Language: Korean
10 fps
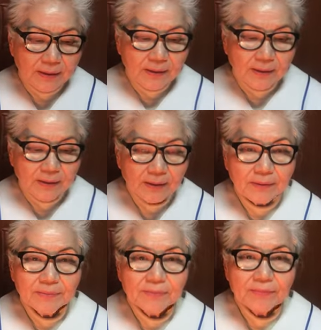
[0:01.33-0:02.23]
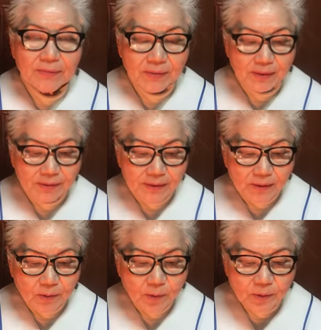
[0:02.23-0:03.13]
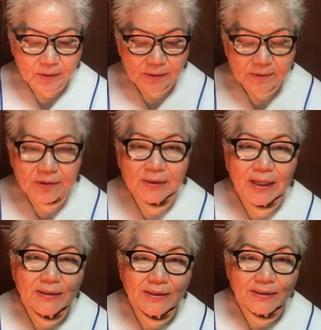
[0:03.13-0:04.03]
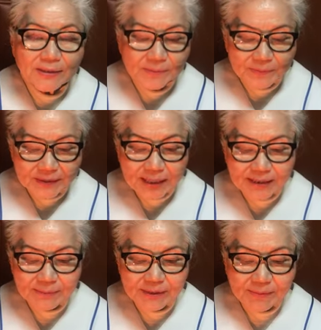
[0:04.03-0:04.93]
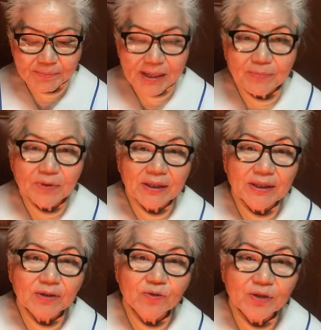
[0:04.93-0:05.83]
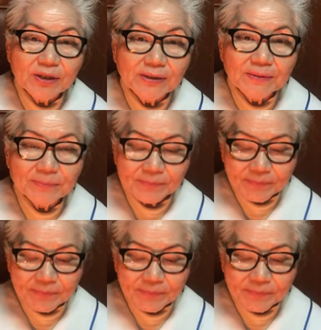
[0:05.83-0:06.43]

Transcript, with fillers: 예, 오늘 어떤 간증 4338번의 주제는